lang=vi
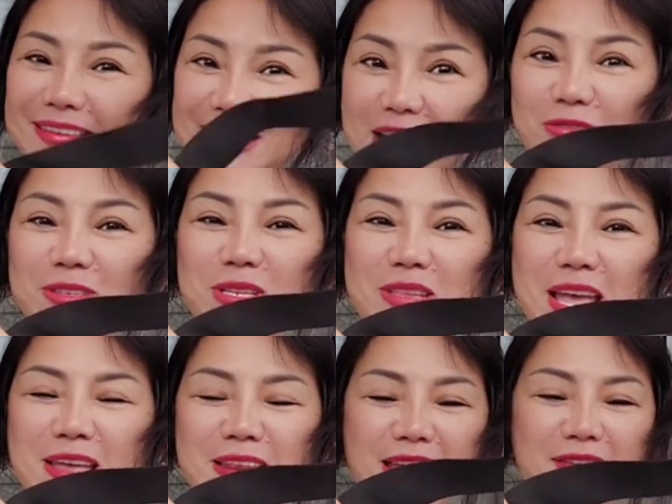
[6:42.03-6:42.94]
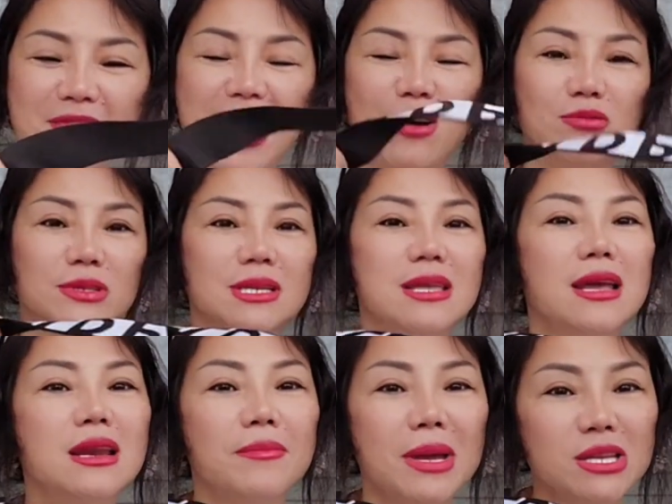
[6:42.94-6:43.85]
đeo cái sợi dây này vào sợi dây
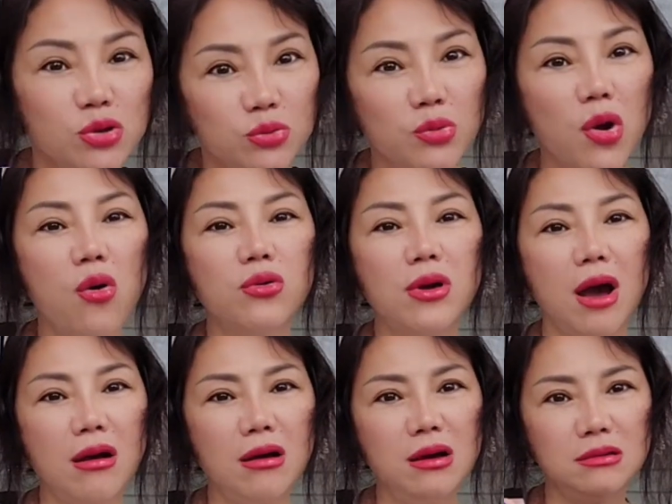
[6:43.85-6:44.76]
này mấy chục đô đó